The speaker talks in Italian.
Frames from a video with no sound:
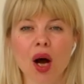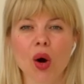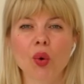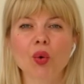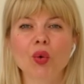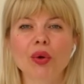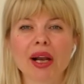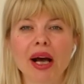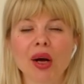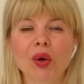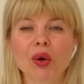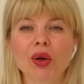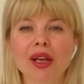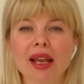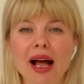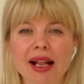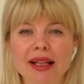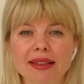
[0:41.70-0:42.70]
una
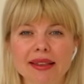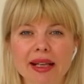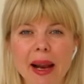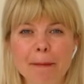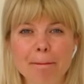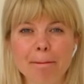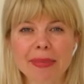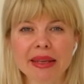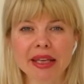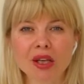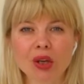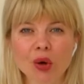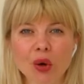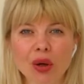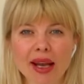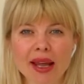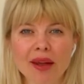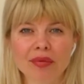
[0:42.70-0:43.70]
con l'altra
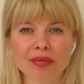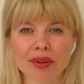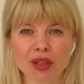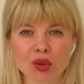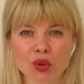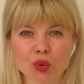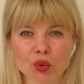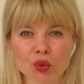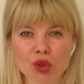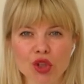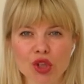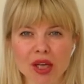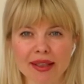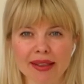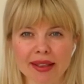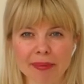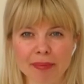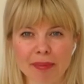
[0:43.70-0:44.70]
piccole
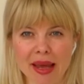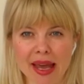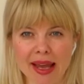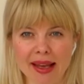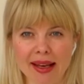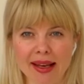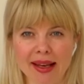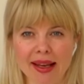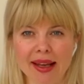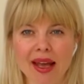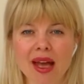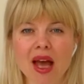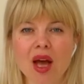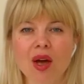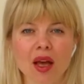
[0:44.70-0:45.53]
fettucce di pelle